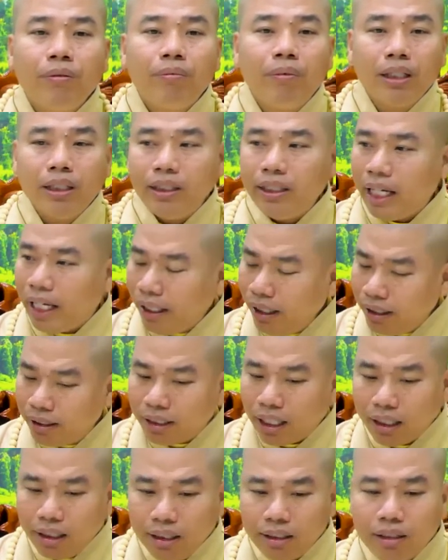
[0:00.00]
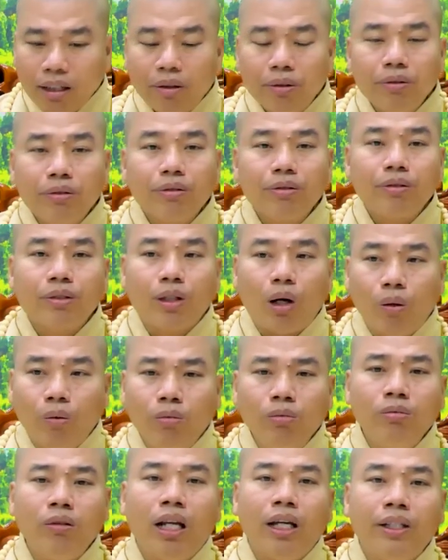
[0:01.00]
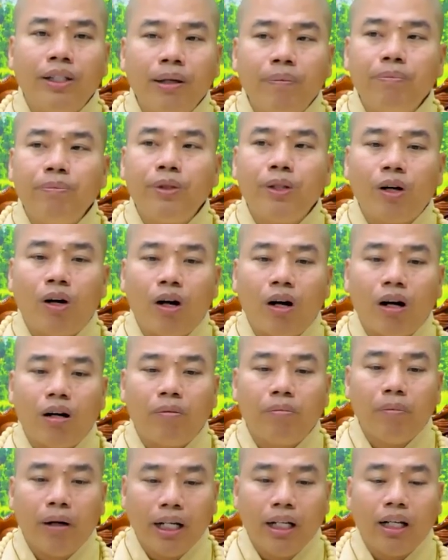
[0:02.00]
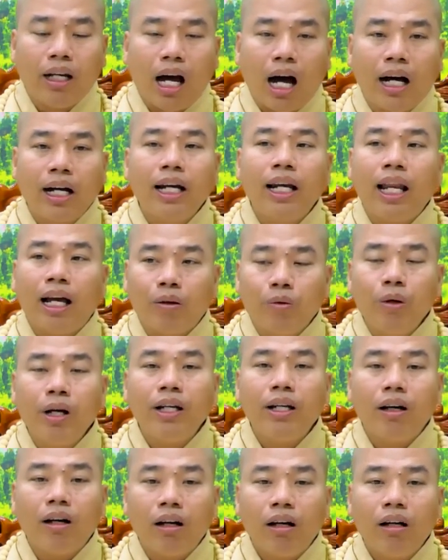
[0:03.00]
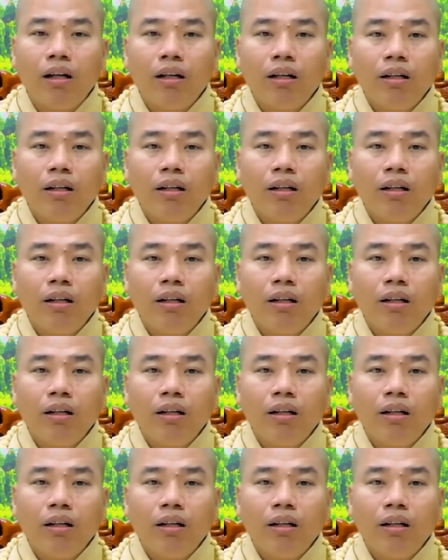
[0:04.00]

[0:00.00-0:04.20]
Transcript: mình dẫn người ta đi tu cũng là giúp cho mình ở cái làng quê đó